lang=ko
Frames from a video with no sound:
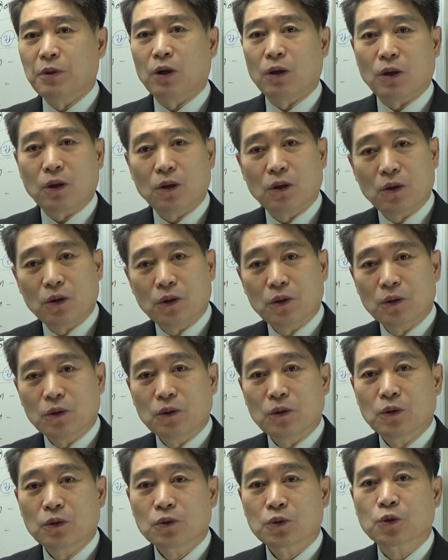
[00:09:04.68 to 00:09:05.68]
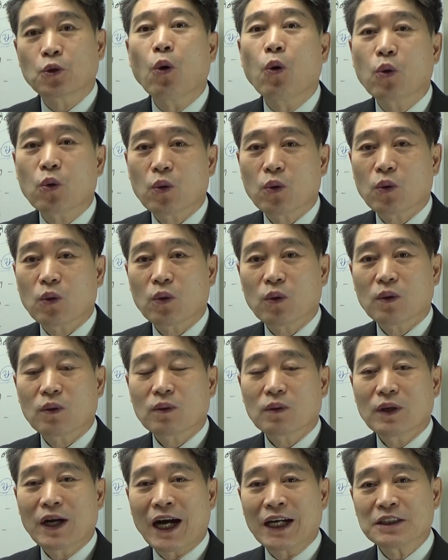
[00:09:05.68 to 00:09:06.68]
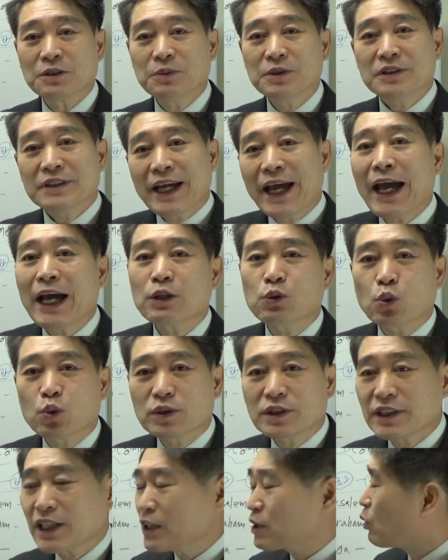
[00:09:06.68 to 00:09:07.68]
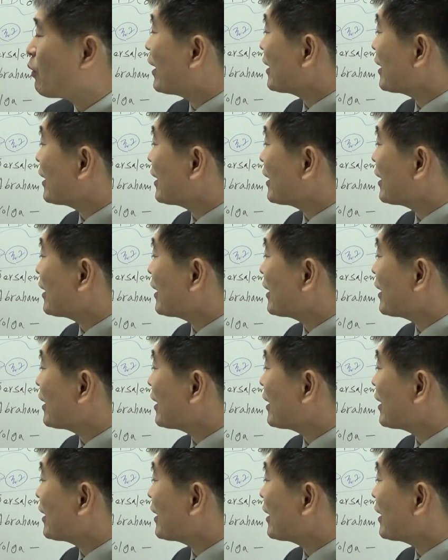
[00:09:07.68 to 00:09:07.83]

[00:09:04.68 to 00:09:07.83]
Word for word: 뭐 독 아니면 해독제에서